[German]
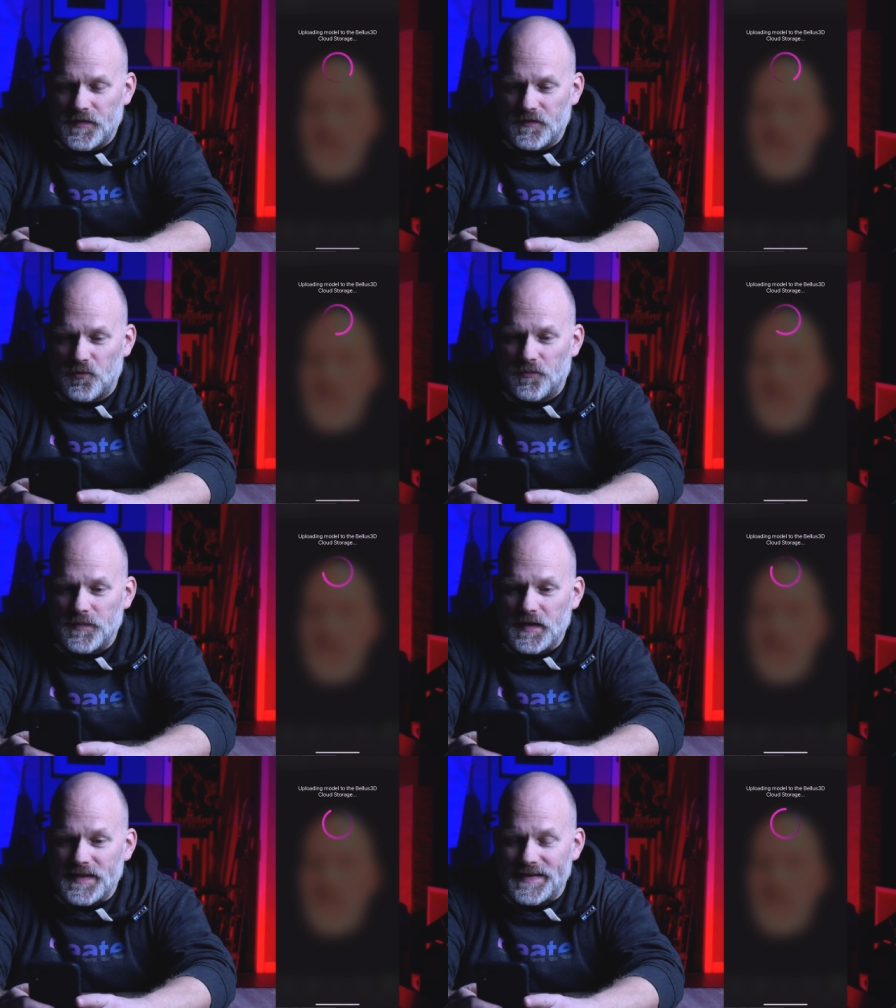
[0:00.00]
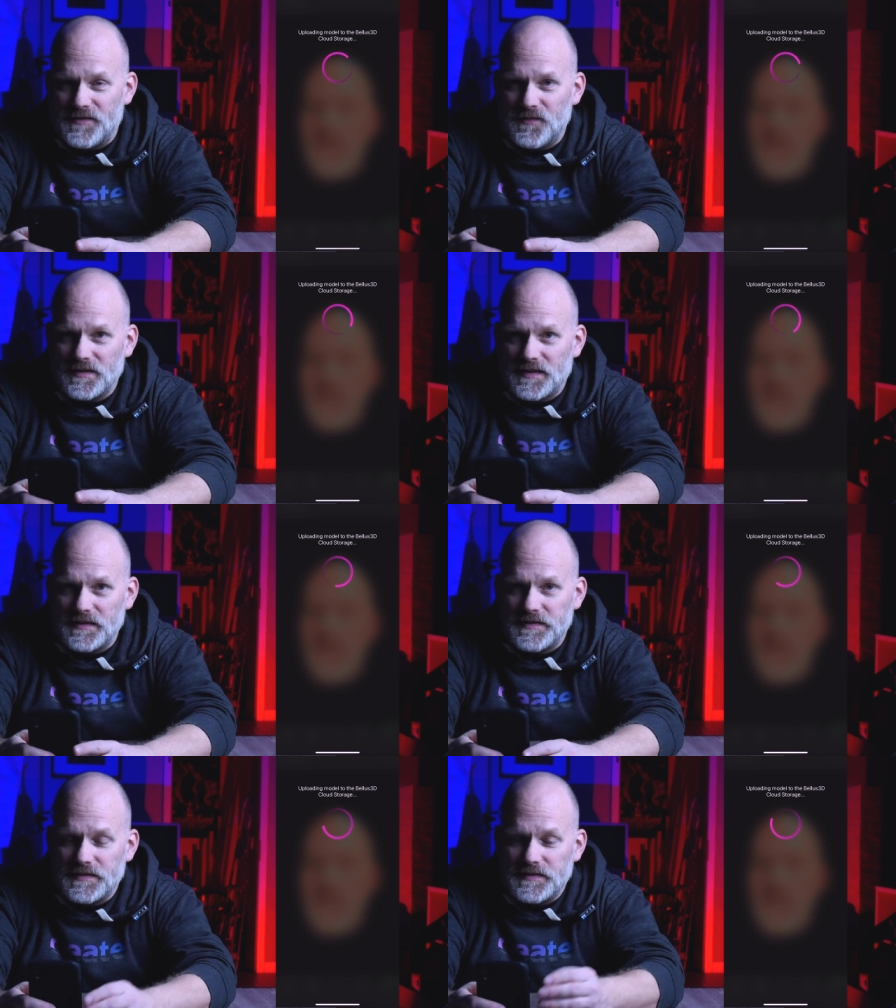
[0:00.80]
So, jetzt wird das
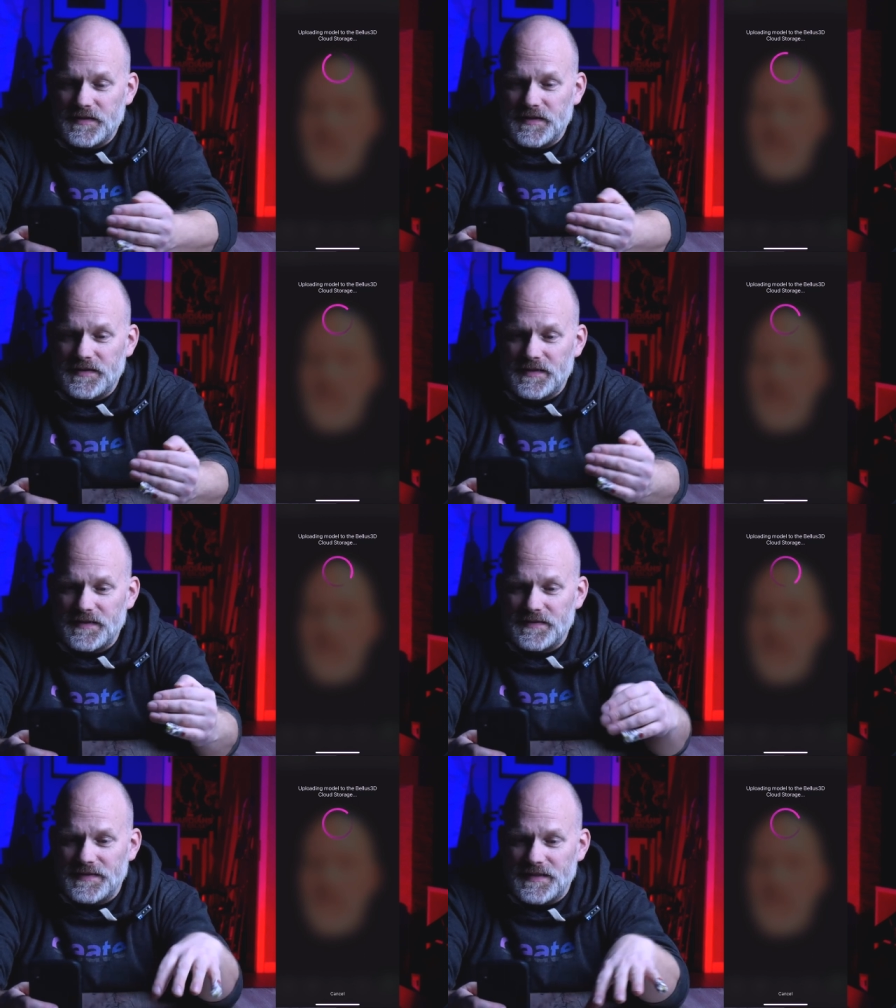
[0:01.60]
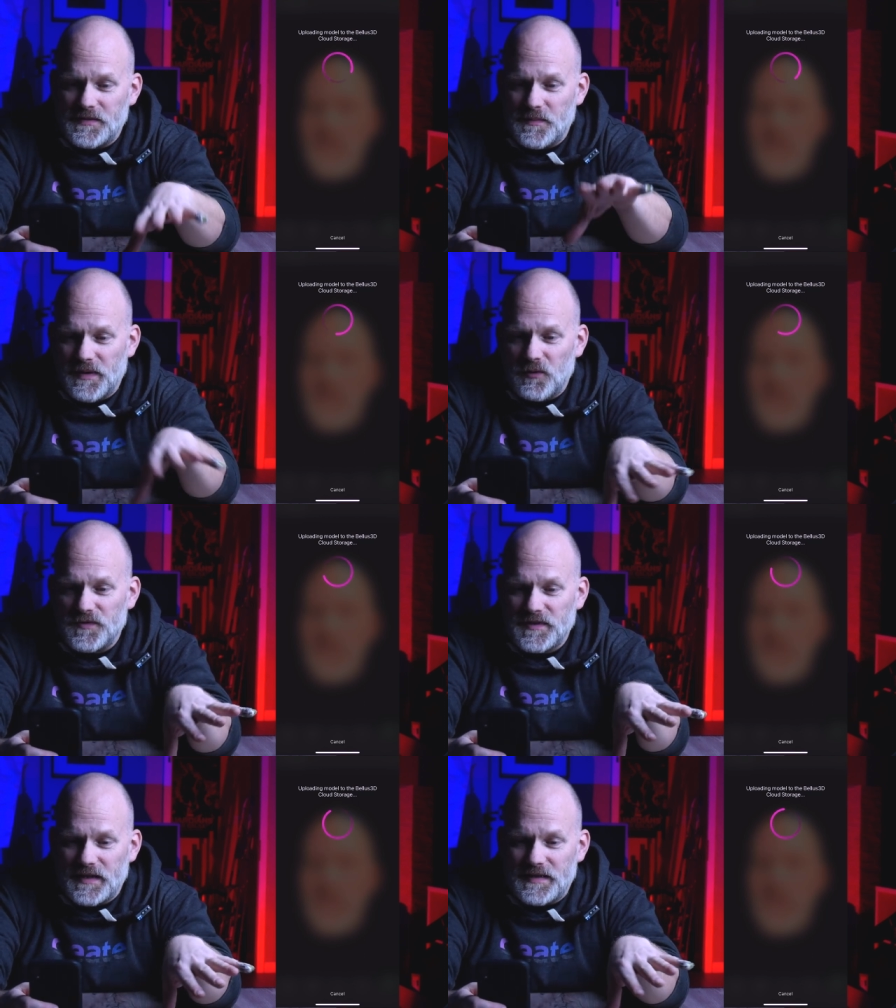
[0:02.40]
Ganze in die
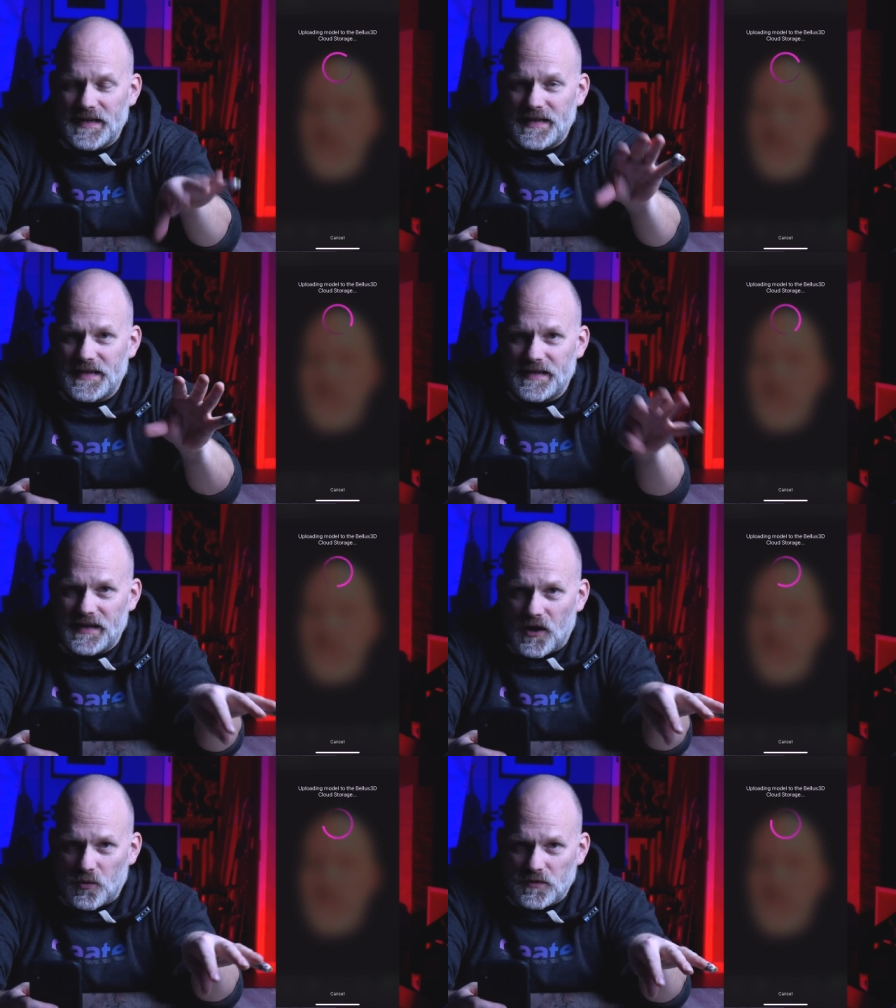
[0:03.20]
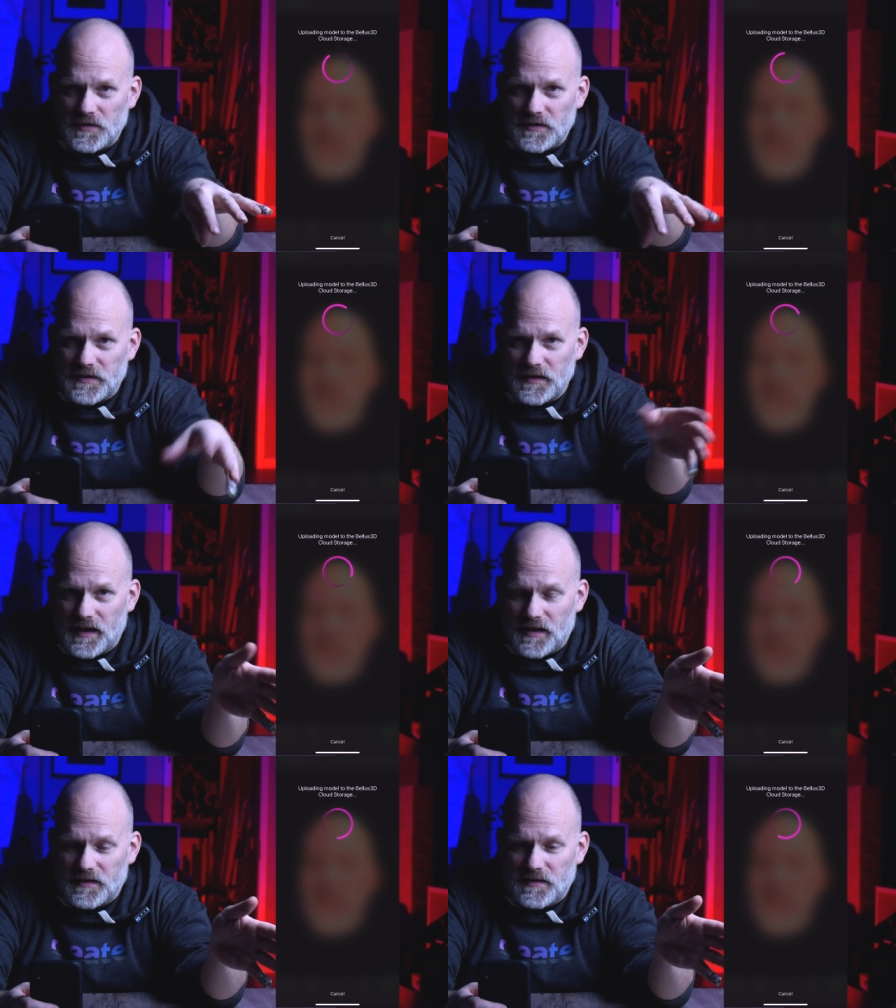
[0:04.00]
Bellus 3D Cloud
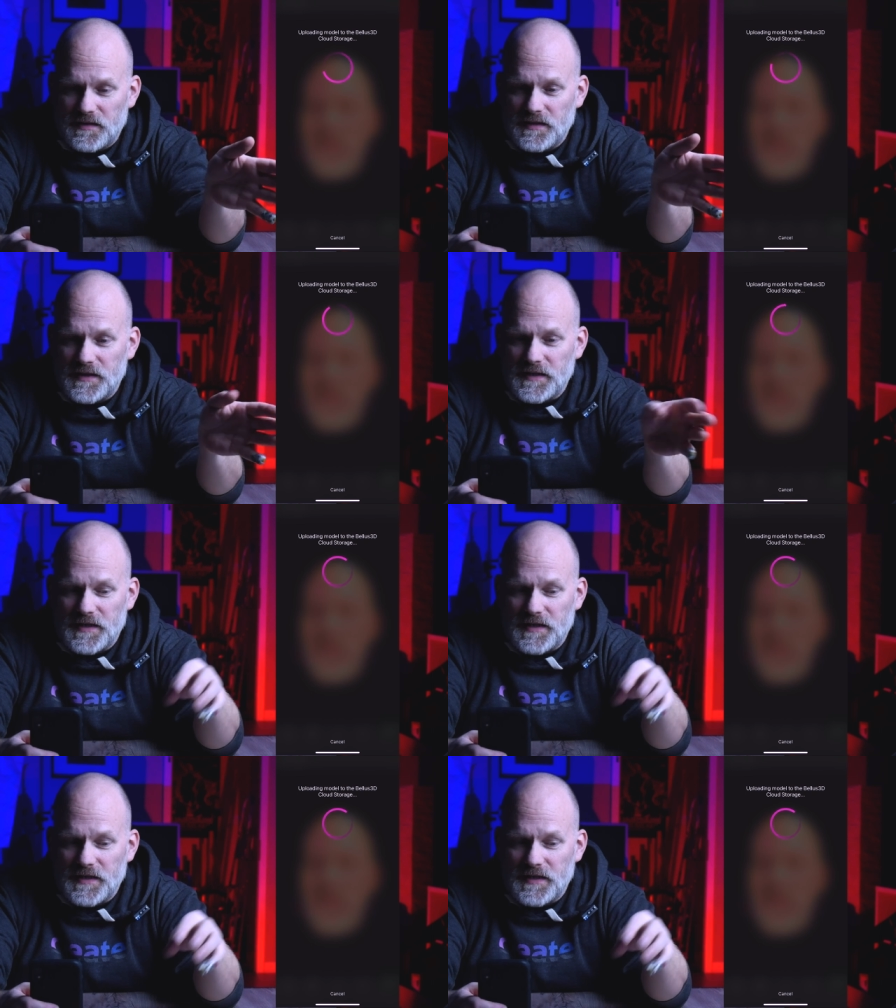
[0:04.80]
geladen.